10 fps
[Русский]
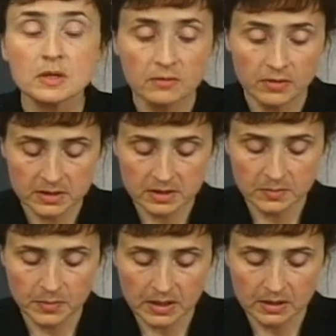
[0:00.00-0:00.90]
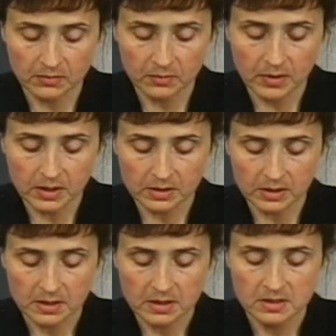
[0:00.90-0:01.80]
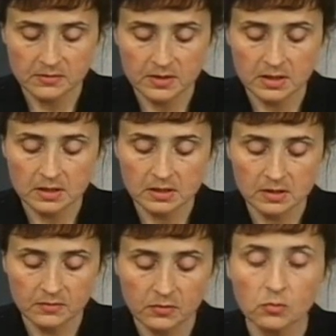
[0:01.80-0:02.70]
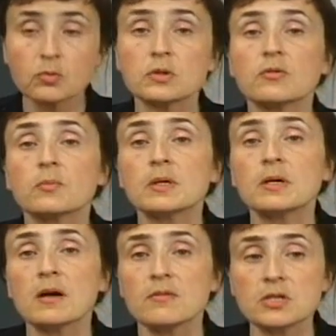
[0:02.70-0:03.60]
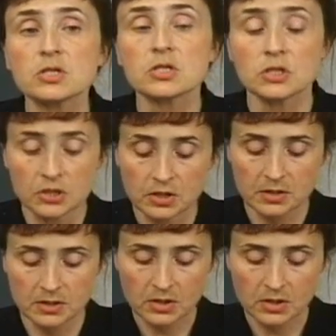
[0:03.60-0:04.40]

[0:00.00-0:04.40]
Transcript: 25 марта 19 года в Благовещении.